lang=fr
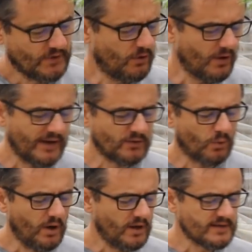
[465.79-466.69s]
l'orga
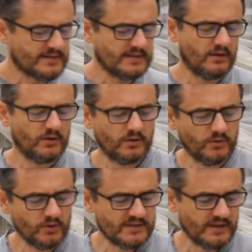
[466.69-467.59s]
3, c'est un,
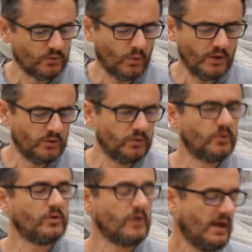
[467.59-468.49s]
donc c'est un 3 de
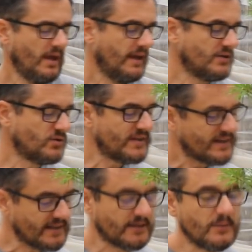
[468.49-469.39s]
2 et je sais
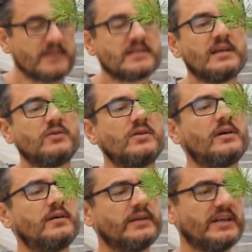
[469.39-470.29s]
exactement ce qu'il y a
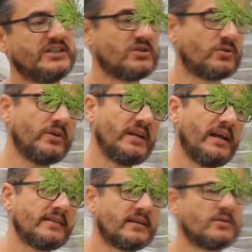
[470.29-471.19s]
dedans et je connais
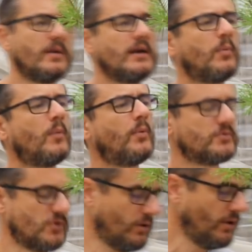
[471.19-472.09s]
exactement les
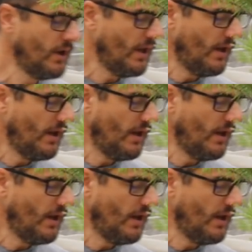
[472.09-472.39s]
proportions.